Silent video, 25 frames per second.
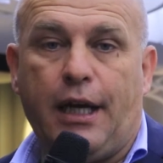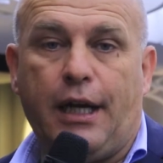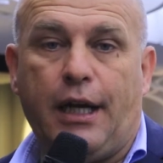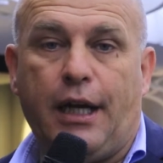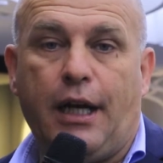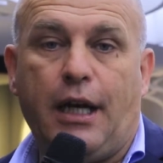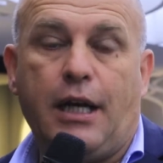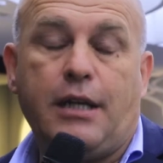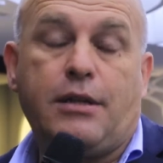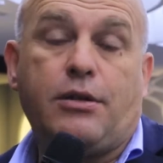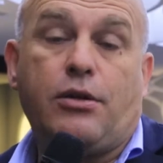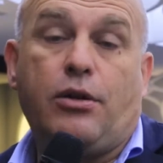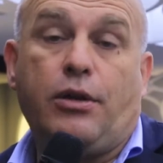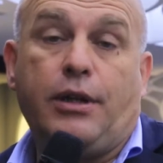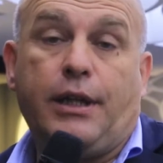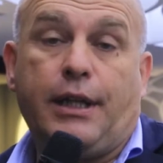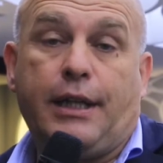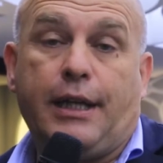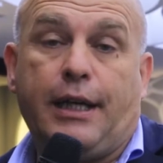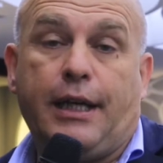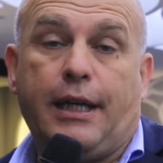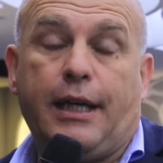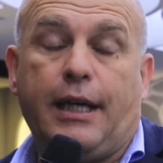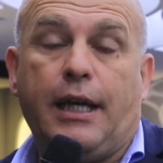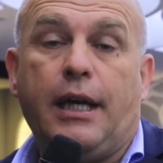nelle
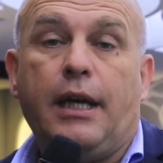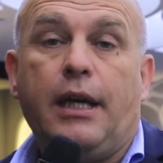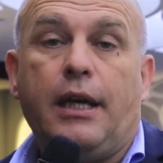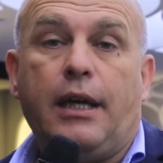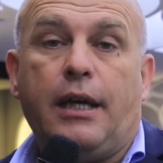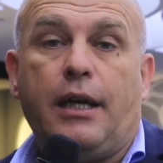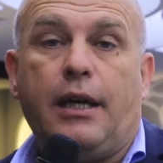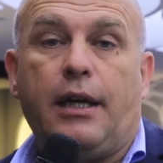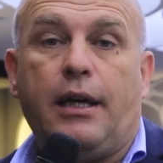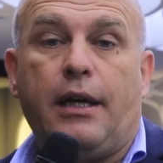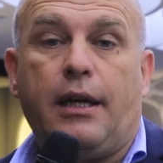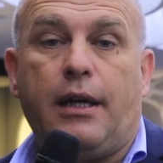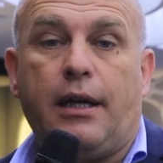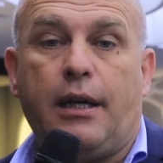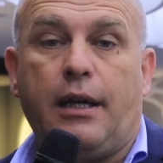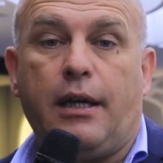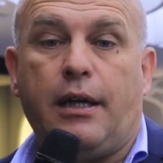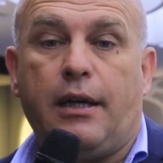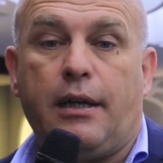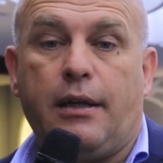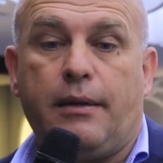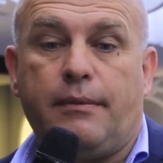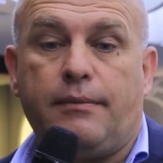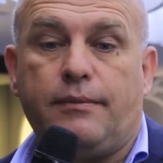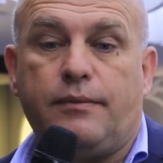solite
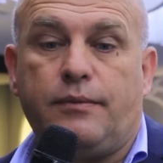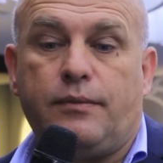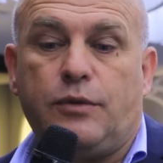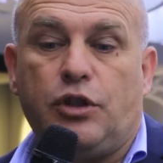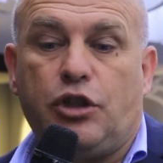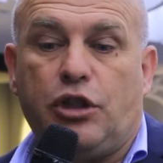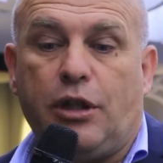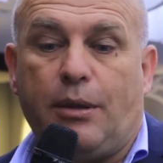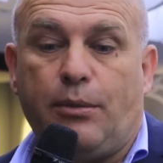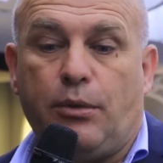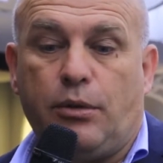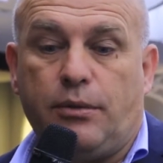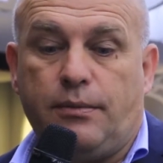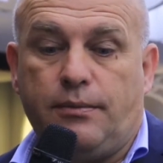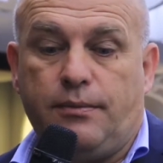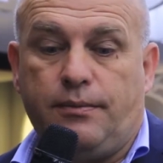ehm, diciamo,